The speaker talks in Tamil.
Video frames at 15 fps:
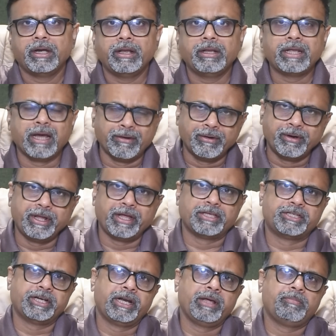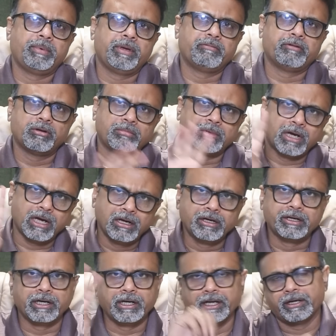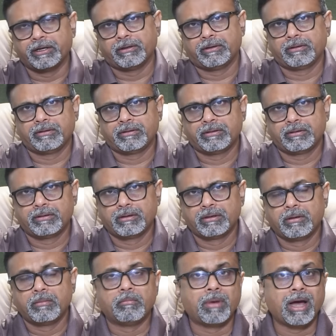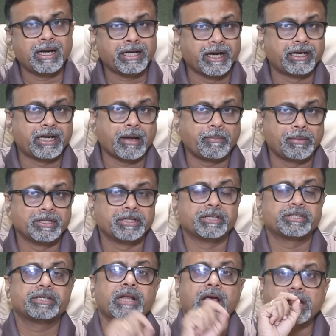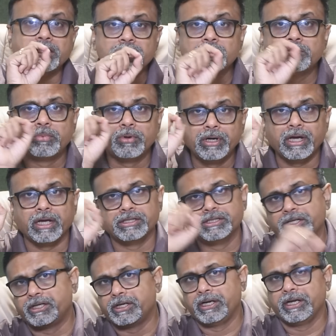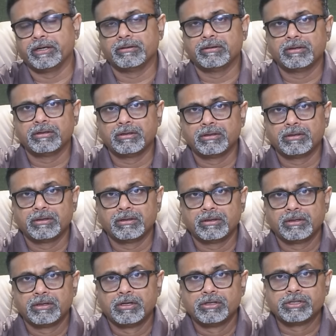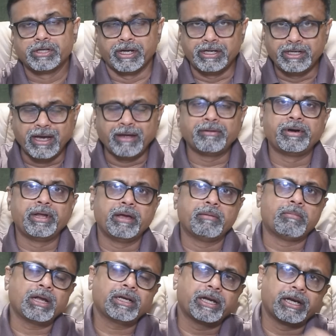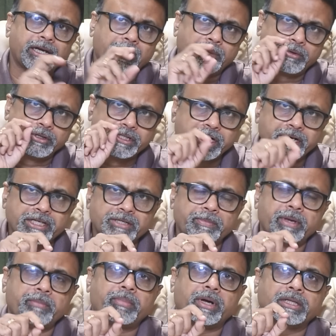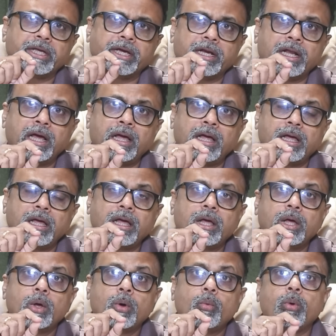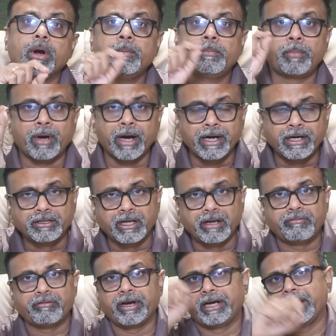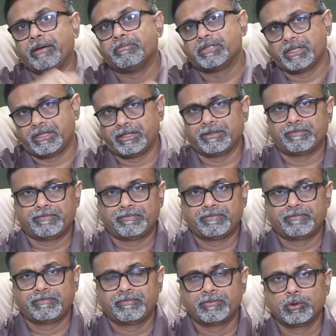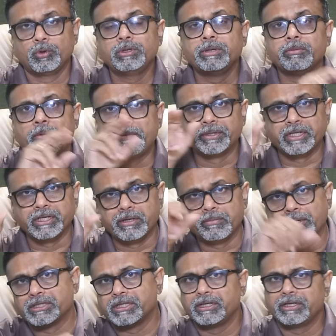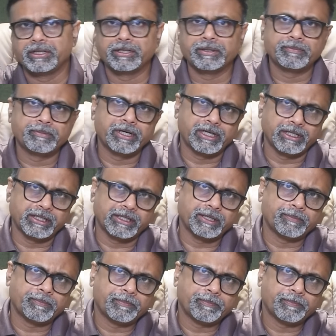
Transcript: இந்தியாவினுடைய ஜிடிபி வெறும் நாலு ட்ரில்லியன் மார்க்கெட் கேபிடலைசேஷன் அஞ்சு புள்ளி அஞ்சு ட்ரில்லியன் ஸோ இந்தியாவினுடைய மார்க்கெட் கேப் டு ஜிடிபி பார்த்தீங்கன்னா ஒன் பாயிண்ட் த்ரீ ஃபைவ் டைம்ஸ் இருக்குது நூற்றி முப்பத்தஞ்சு பர்சன்ட் இருக்கு கிட்டத்தட்ட